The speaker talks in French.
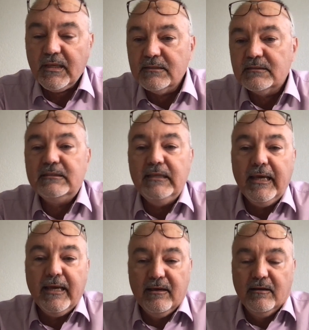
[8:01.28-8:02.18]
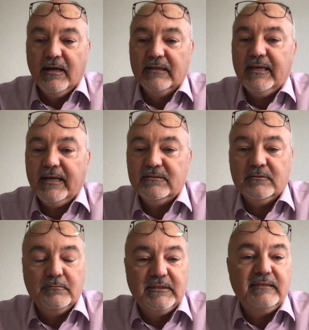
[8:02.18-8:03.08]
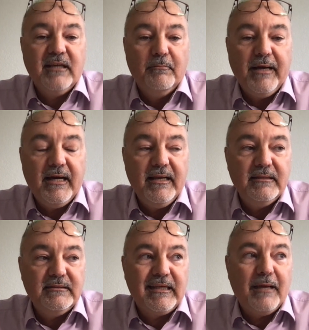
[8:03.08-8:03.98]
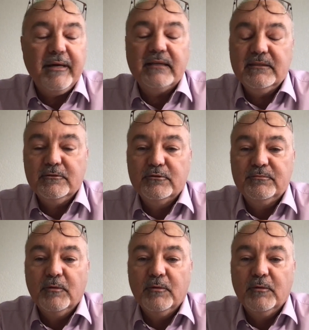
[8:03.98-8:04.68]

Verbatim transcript: Ce qui est euh, intéressant, ça c'est un parallèle, c'est qu'à partir de ce